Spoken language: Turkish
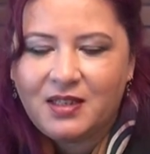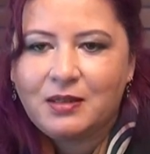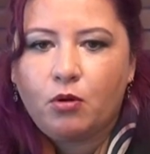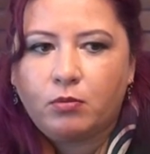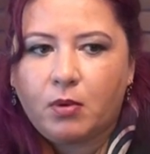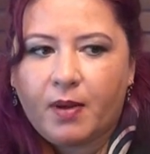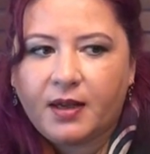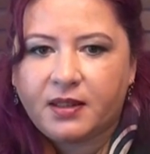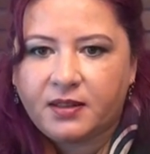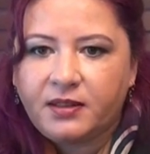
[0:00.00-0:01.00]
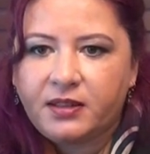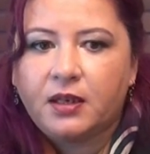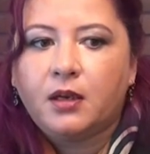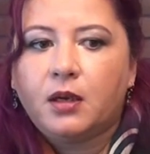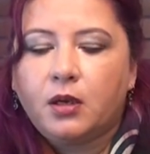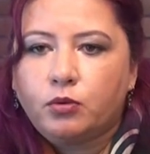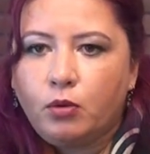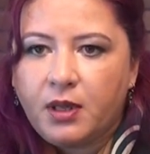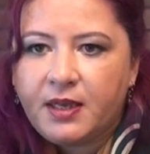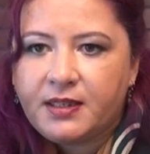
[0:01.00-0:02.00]
hızlı olmamaktadır.
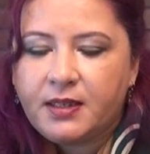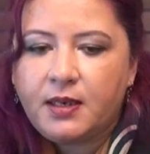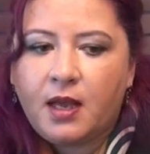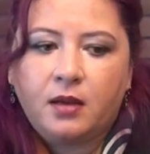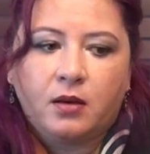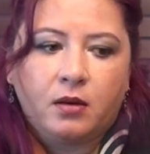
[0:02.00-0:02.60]
Dolayısıyla